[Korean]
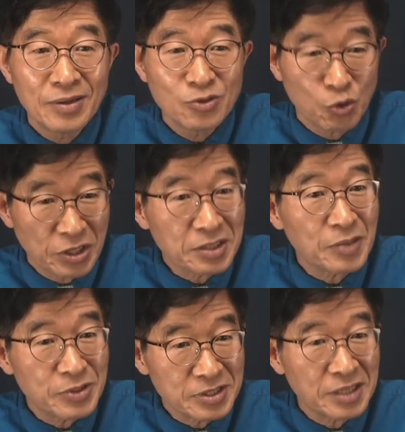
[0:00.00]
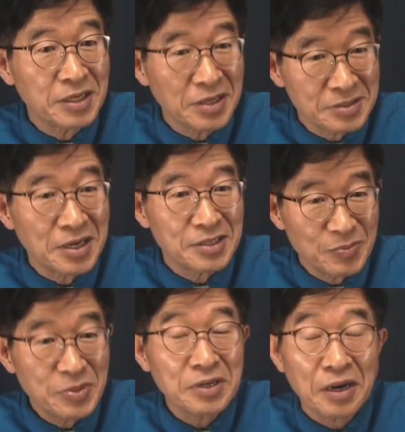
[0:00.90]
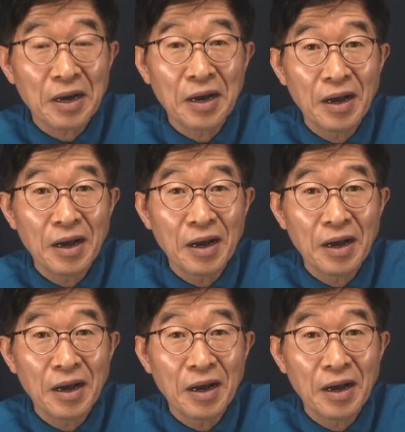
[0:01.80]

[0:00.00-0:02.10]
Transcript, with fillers: 조작값을 찾아낸 거 아닙니까?